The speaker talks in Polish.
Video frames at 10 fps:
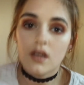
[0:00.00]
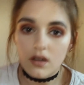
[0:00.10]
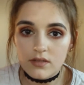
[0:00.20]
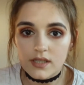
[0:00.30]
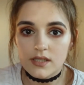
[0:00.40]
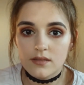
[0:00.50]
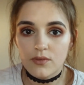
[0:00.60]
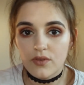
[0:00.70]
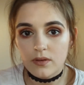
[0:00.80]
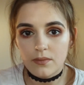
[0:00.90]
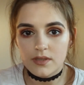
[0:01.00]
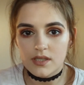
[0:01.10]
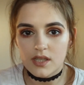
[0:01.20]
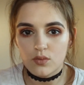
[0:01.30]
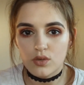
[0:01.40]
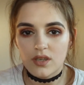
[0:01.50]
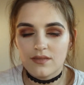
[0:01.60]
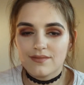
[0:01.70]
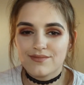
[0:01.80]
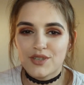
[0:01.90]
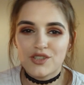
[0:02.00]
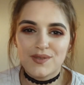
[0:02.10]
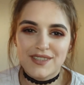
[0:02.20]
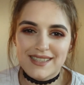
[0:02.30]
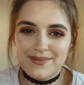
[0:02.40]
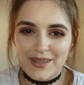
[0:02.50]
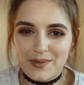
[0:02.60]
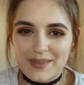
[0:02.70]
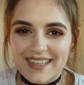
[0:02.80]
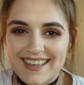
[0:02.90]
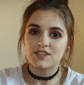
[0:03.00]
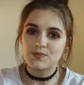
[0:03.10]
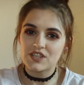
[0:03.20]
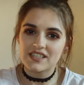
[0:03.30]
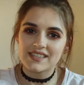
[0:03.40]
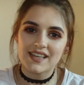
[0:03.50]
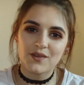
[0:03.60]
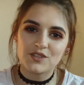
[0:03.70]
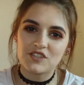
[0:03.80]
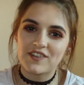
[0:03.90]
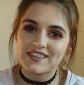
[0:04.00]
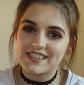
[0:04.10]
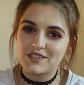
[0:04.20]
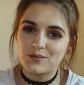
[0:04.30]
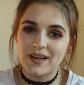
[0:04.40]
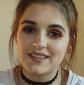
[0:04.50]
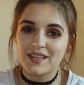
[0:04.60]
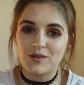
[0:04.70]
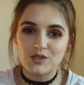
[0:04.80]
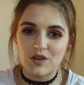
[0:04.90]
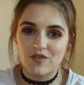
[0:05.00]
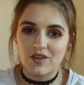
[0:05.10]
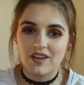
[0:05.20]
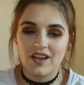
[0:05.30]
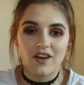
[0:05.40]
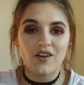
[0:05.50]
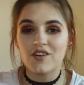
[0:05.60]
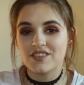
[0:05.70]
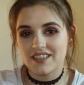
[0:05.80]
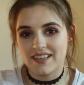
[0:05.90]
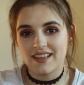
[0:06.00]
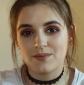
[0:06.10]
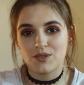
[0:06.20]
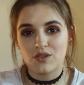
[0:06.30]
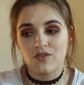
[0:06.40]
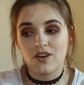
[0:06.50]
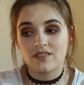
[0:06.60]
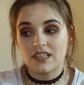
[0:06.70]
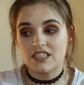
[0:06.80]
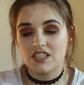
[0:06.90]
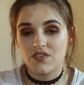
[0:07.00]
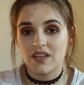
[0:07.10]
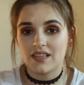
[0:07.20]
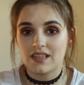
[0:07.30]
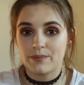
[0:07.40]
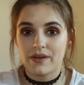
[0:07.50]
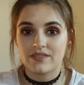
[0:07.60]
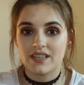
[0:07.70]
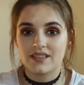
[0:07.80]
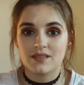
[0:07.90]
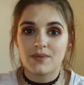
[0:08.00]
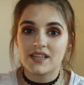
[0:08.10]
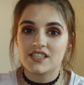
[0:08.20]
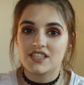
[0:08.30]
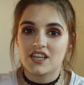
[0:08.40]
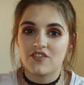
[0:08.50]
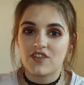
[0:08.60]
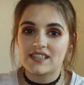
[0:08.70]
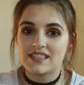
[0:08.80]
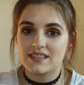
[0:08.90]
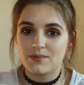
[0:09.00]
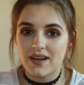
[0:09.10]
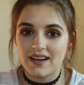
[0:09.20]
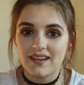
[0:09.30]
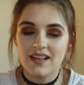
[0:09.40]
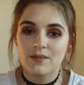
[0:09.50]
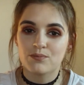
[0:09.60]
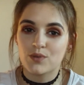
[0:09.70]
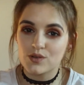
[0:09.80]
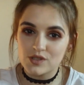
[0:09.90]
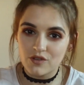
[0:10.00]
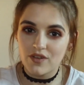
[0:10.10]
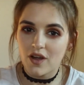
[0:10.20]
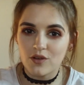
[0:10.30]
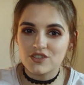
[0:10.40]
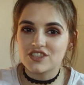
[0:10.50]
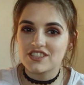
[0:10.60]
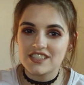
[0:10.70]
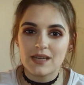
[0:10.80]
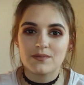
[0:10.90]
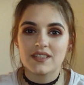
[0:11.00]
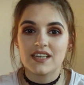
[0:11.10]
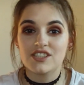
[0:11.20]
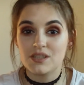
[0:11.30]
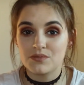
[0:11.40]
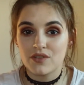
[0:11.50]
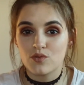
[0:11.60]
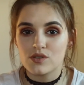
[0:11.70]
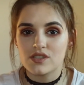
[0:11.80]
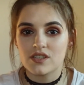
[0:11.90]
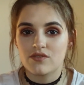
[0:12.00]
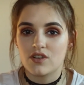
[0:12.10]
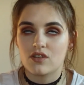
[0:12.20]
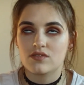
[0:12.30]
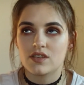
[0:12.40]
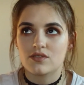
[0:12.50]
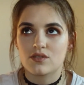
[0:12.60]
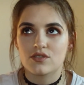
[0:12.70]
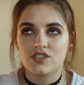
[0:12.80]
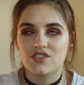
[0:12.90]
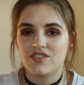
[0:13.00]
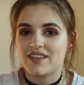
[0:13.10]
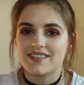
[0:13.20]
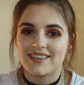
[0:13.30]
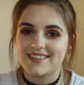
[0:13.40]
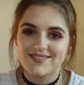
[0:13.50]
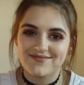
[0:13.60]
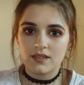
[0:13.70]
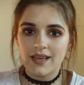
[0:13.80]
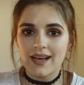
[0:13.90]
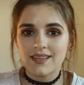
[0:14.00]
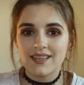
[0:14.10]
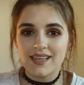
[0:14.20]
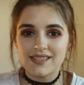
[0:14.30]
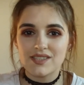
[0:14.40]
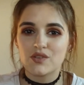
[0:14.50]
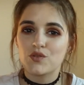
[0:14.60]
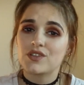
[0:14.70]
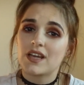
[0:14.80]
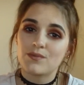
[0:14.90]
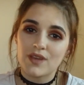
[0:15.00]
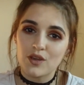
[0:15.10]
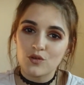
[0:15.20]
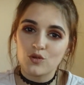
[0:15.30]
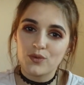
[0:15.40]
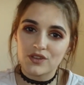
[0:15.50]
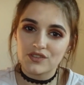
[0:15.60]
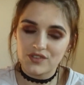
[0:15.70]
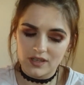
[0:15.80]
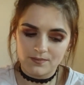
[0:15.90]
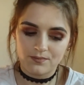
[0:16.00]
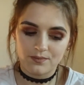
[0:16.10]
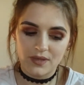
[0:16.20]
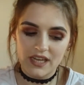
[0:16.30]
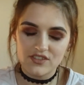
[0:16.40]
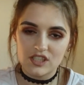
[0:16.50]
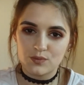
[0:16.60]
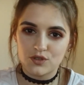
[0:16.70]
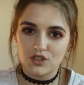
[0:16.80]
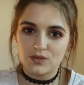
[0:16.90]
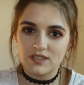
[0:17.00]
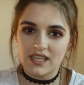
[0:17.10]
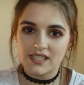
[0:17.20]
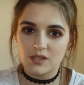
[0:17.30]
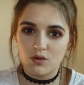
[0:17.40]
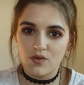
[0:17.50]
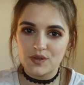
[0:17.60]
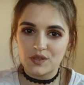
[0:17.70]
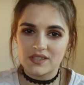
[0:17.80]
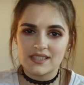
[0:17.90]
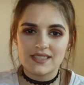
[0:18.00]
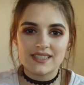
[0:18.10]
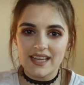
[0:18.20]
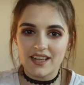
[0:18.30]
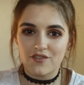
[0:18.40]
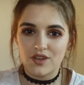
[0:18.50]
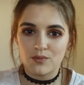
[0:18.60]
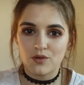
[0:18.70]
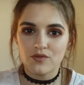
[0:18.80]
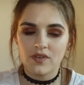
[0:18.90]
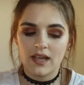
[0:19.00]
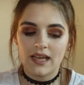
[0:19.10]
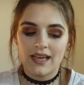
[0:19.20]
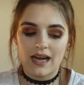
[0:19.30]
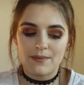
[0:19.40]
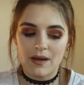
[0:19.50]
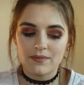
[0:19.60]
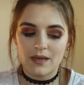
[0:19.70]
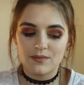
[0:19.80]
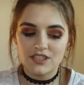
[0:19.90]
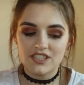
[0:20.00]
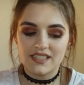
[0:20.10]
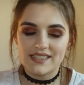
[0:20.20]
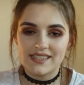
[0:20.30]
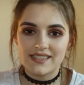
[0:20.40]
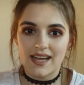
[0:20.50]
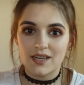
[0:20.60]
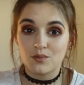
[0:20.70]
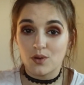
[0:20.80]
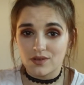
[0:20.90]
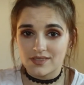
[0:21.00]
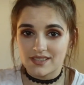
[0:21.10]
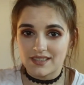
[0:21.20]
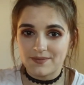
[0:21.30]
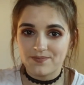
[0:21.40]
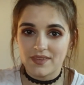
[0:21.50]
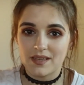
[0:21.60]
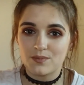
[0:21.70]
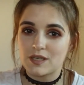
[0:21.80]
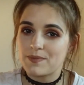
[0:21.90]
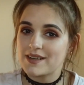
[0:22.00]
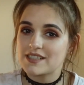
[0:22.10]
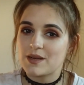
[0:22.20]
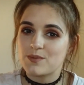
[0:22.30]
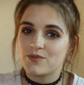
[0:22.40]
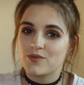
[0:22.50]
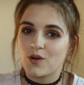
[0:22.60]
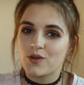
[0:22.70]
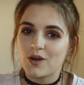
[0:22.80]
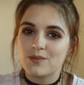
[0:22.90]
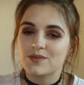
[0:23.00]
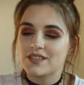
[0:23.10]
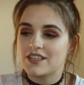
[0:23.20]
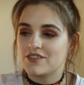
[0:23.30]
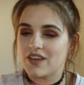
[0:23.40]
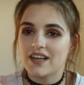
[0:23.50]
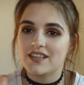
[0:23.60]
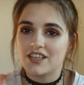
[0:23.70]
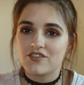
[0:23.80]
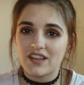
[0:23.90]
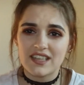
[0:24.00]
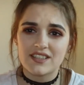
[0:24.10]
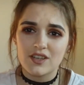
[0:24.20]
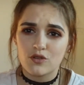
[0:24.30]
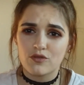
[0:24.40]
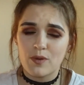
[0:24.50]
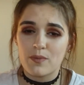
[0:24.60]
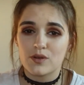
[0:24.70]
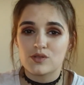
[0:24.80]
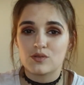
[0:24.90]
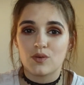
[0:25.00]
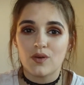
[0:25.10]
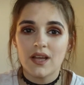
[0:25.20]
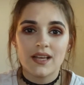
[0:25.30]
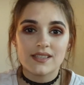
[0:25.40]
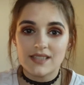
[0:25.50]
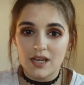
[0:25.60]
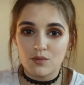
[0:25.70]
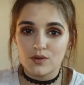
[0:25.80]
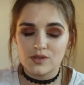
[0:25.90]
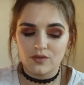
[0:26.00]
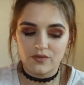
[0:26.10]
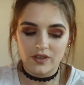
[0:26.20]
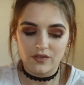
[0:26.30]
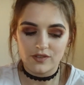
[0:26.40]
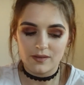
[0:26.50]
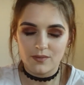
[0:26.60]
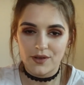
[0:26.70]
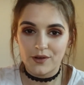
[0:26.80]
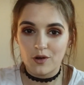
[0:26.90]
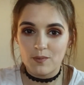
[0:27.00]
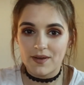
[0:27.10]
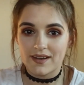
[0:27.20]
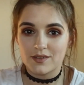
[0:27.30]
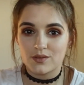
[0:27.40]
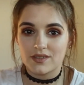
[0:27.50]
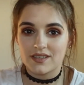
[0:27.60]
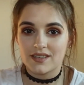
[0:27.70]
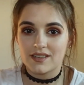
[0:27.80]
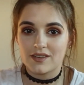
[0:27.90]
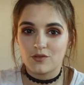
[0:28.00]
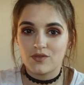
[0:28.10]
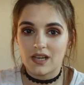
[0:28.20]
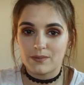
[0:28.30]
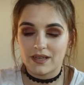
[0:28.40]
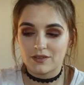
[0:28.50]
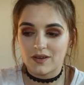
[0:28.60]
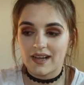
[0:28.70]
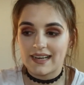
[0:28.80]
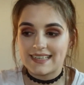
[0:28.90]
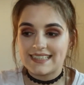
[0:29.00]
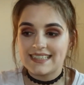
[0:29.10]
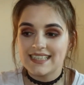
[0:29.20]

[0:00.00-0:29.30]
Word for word: Koniec, bo filmik będzie za długi. Przechodzimy do następnego pytania. Czy przeszkadzają Ci faceci ubrani na różowo? Oj nie, dla mnie to wygląda świetnie, naprawdę. I tym bardziej, jeżeli facet ma brązowe oczy, ciemne i ciemne włosy, wygląda to świetnie. Jaki jest Twój najmniej ulubiony film? Pierwsze, co przychodzi mi teraz do głowy, to jest seria filmów, a mam na myśli Star Warsy. I przepraszam ogromnych, wielkich fanatyków po prostu Star Warsów i w tym mojego chłopaka, który uwielbia to, ale